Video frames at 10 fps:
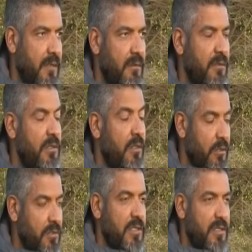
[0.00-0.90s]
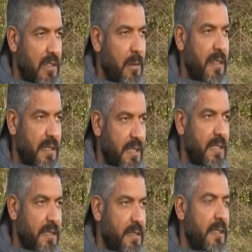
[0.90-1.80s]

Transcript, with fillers: والكوتش طبعا اكيد